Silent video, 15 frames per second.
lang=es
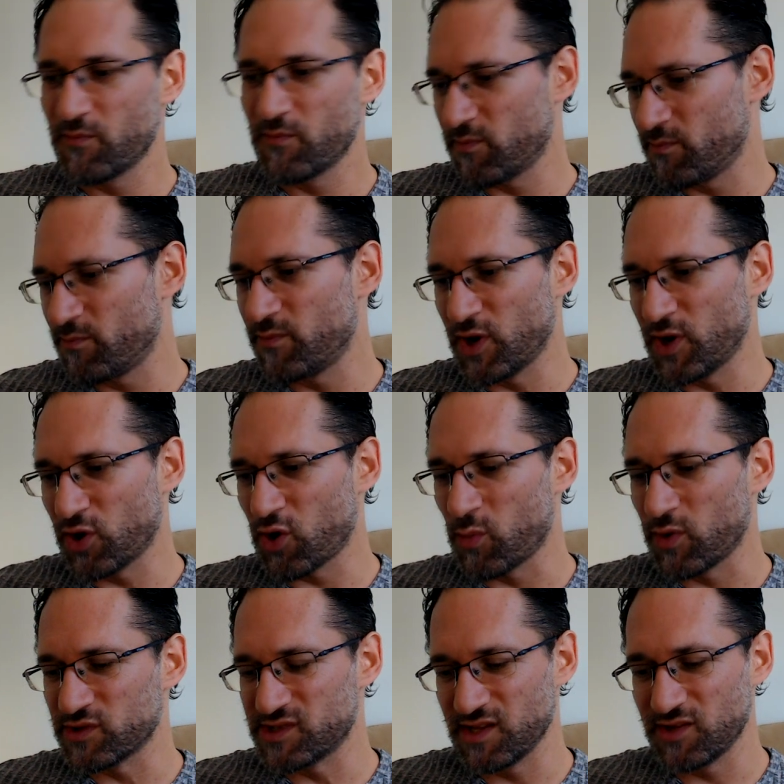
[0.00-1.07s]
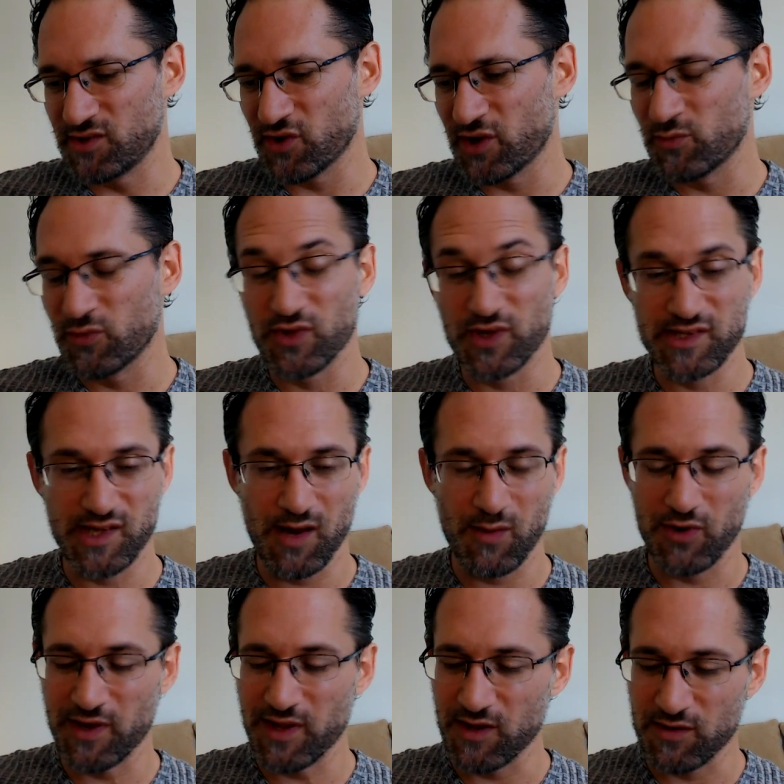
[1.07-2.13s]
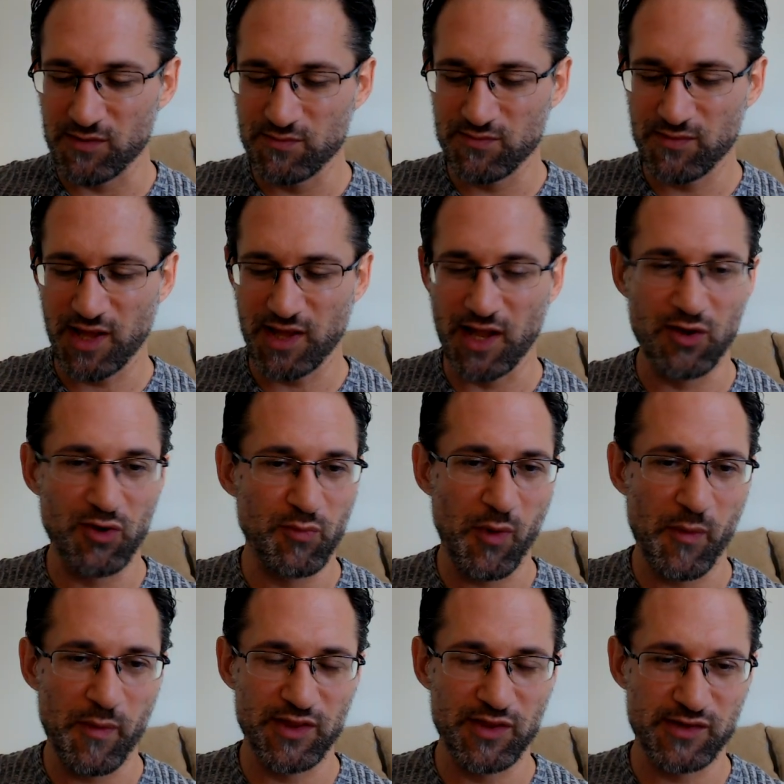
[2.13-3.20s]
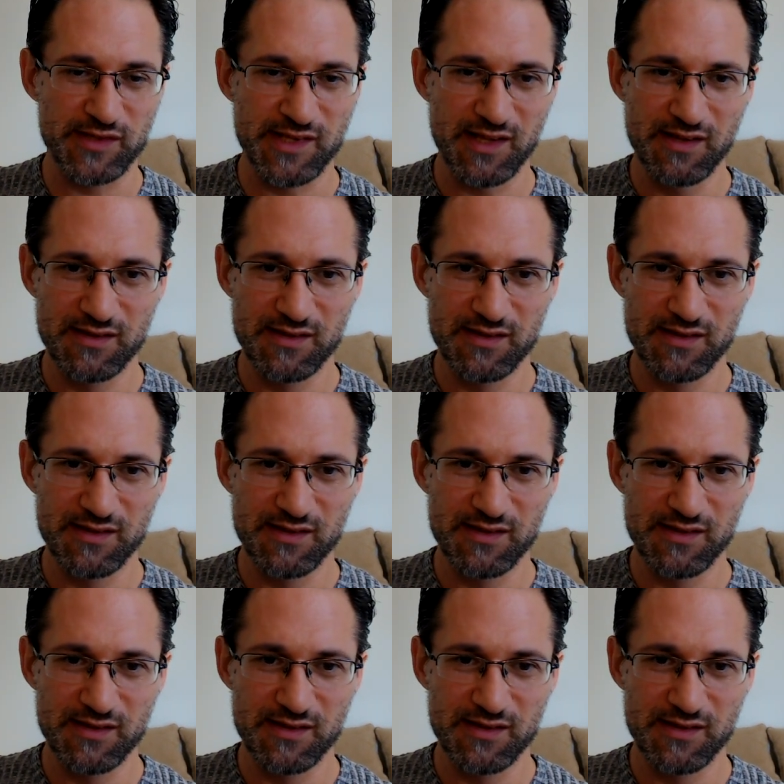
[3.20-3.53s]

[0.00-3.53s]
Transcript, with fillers: Pero ¿cómo? Si todo el mundo se va a morir en algún momento, ¿sí?